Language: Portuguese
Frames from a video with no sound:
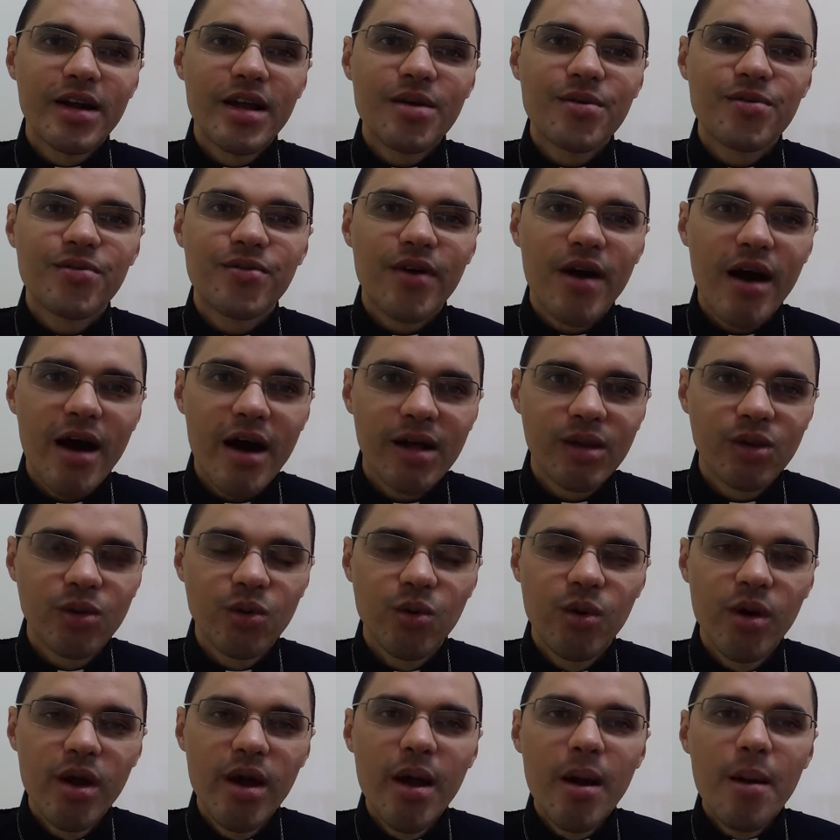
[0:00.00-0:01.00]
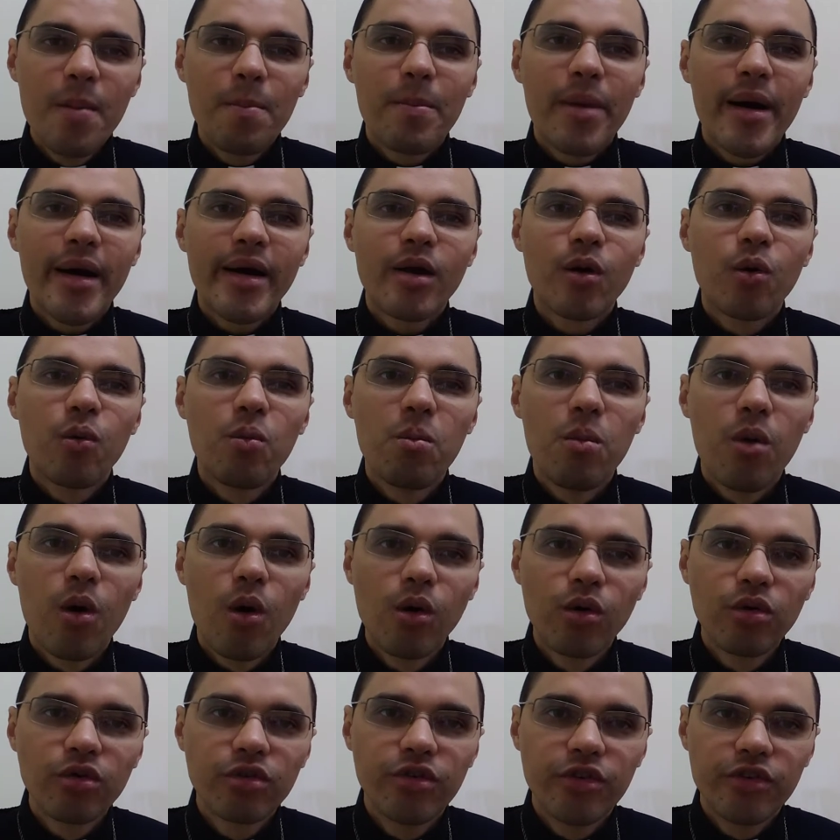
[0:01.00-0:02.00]
levado para um
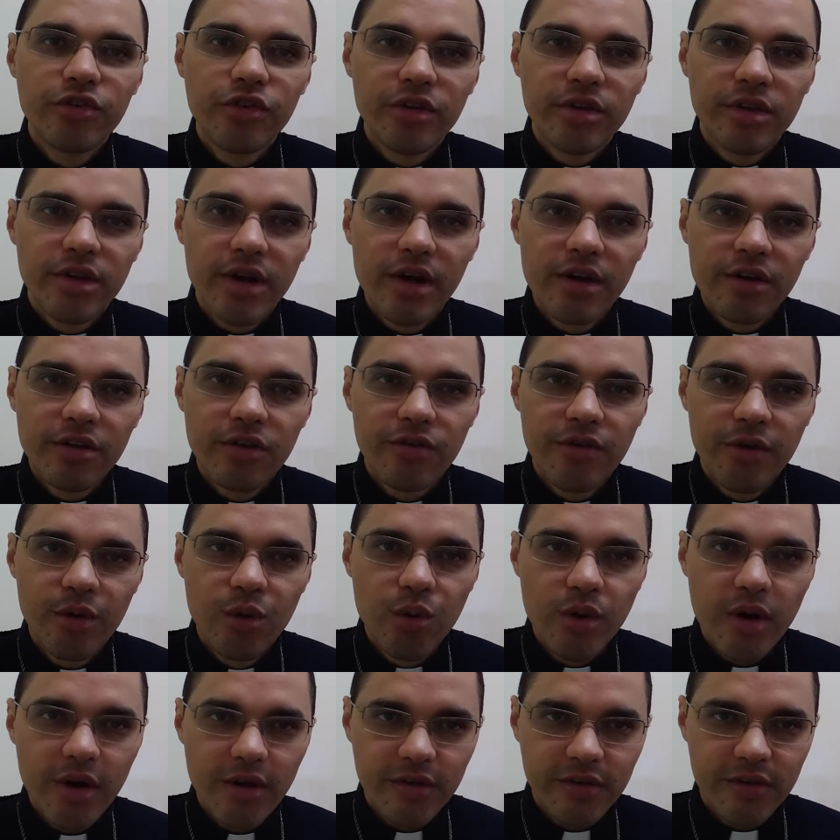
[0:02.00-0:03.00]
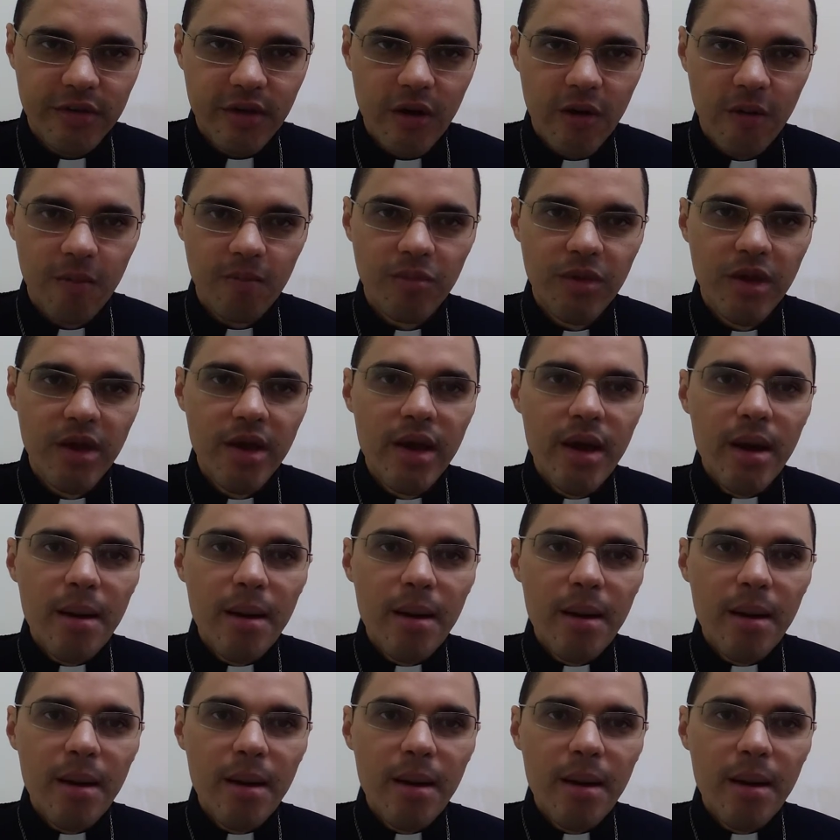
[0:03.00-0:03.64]
monte de transfiguração,